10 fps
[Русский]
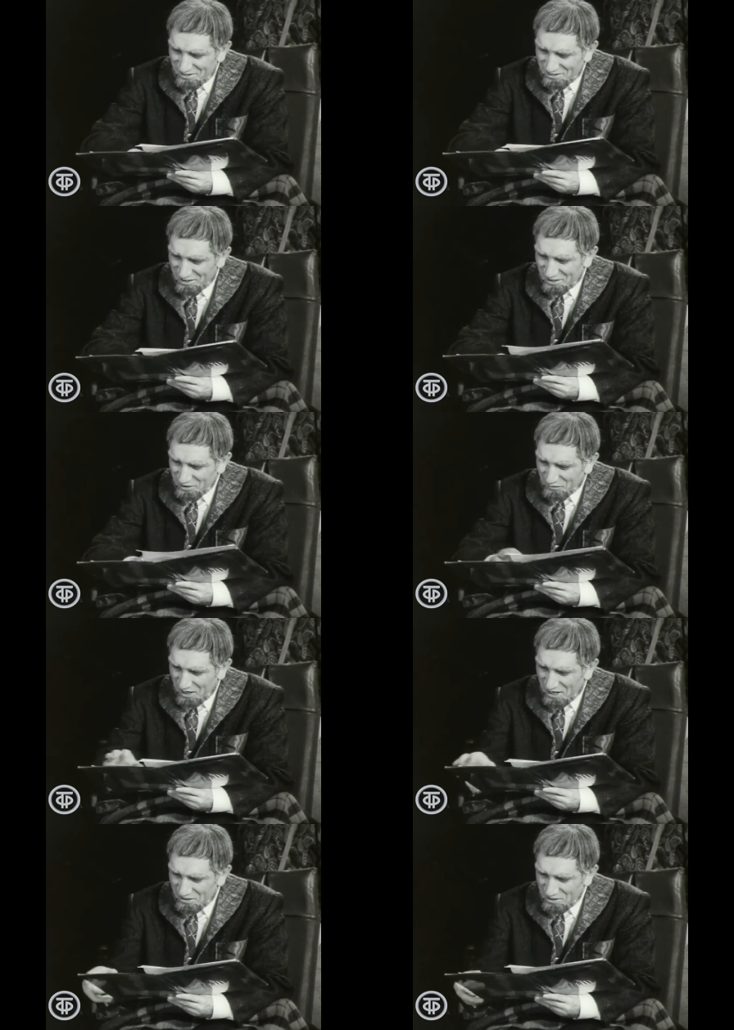Ты
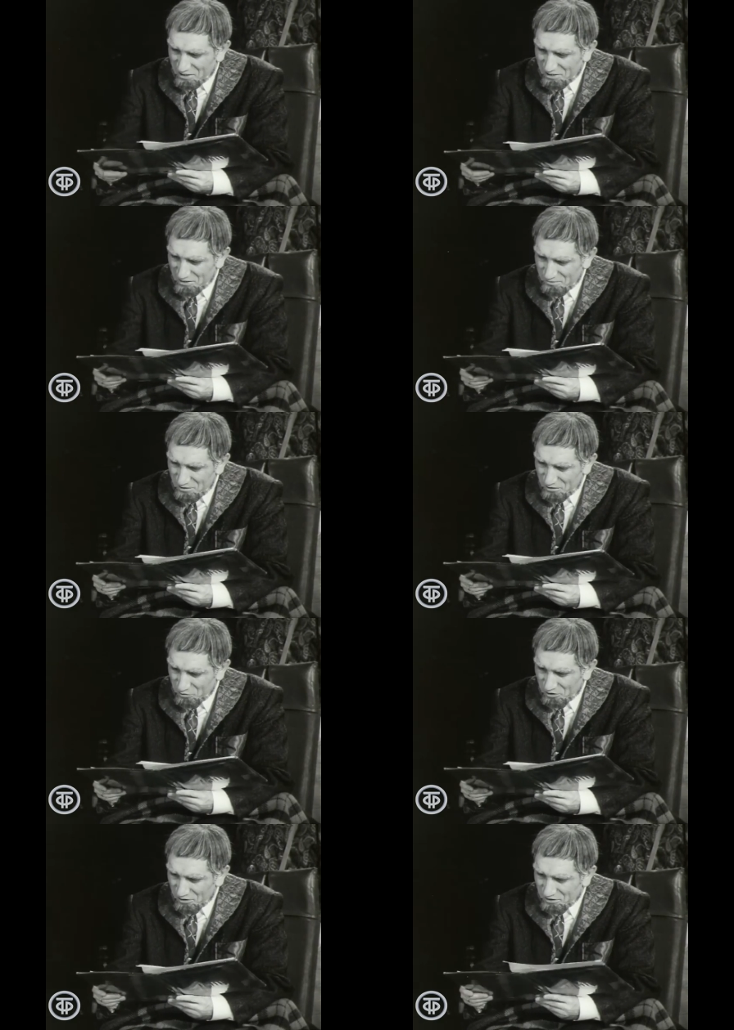развратник,
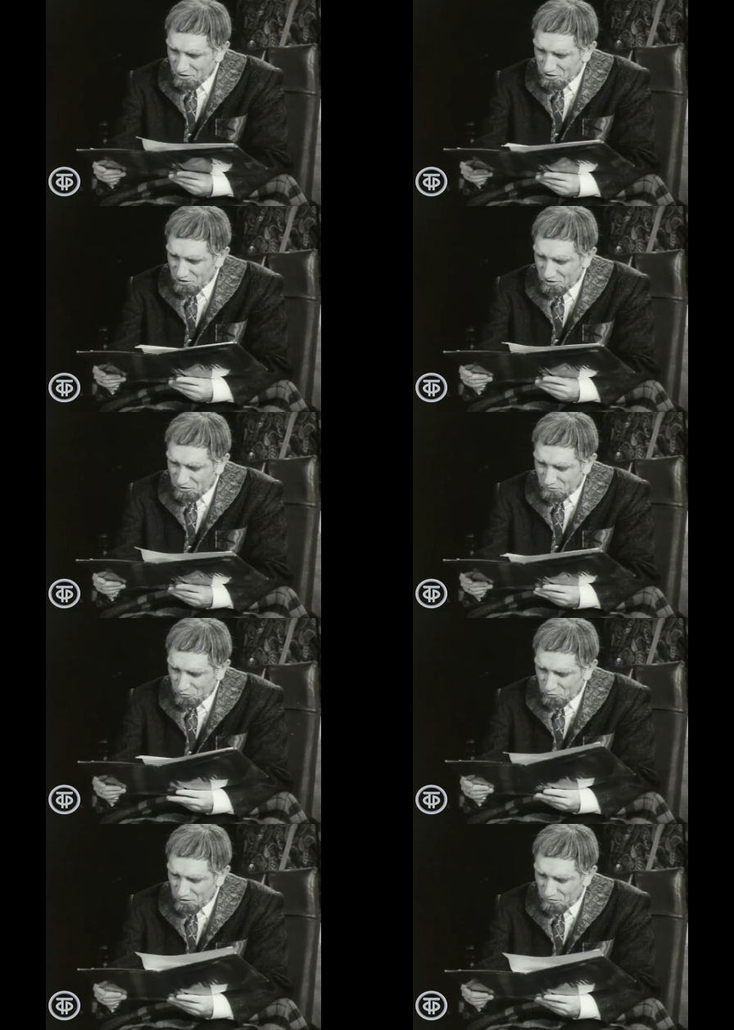принудил к сожительству
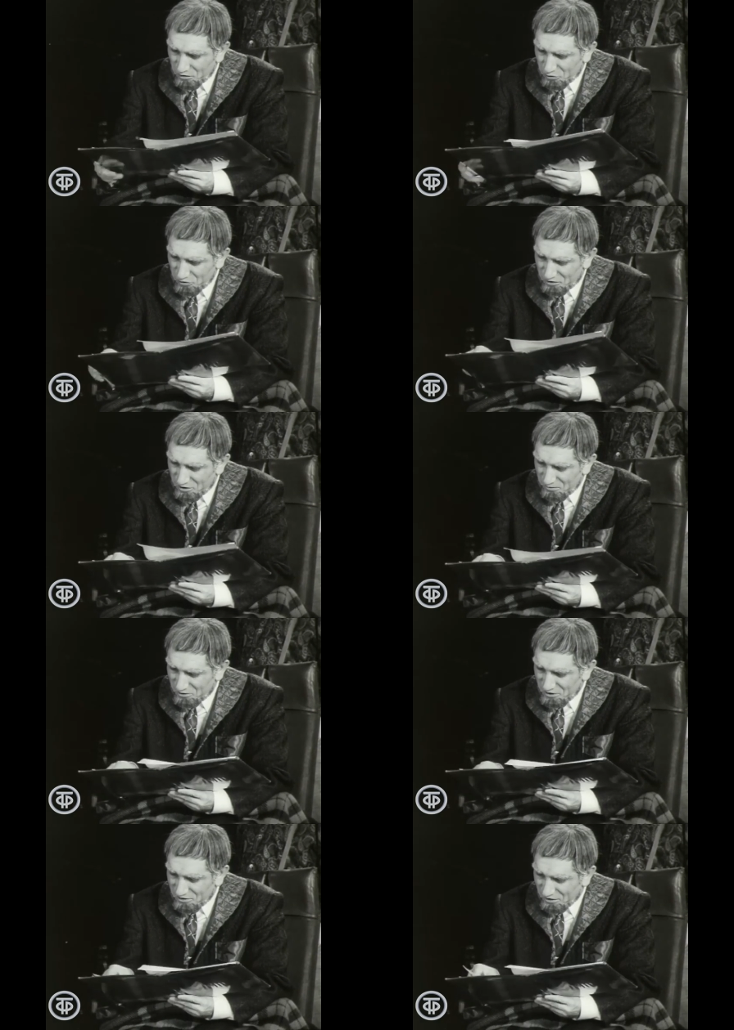ту девицу из
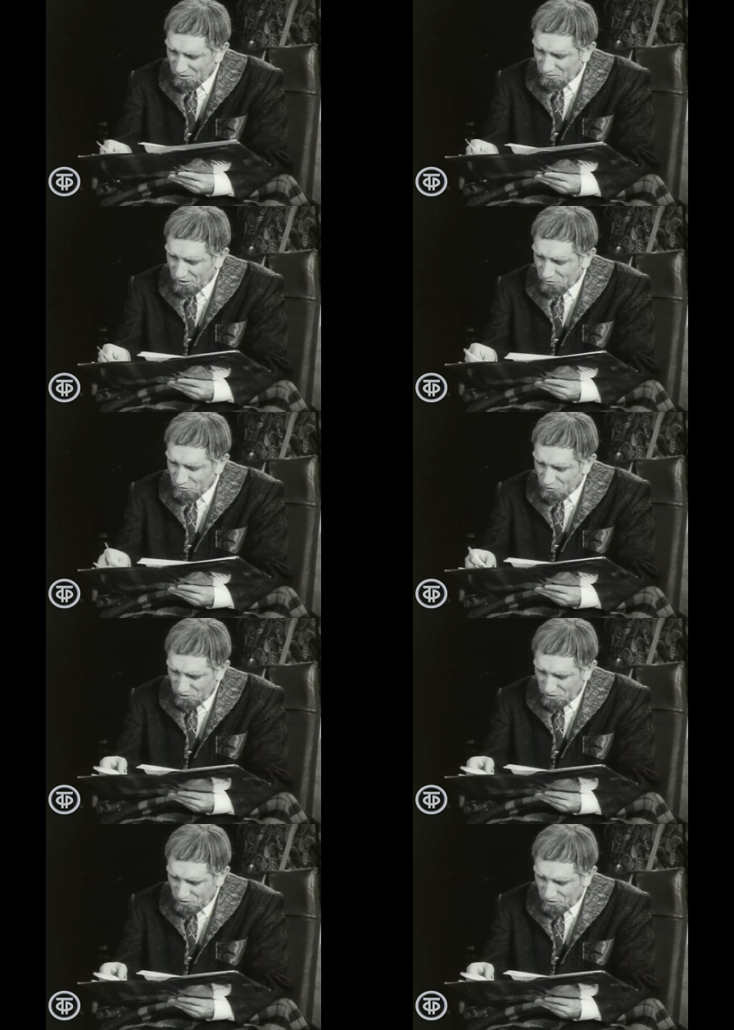стриптиза, отобрал у нее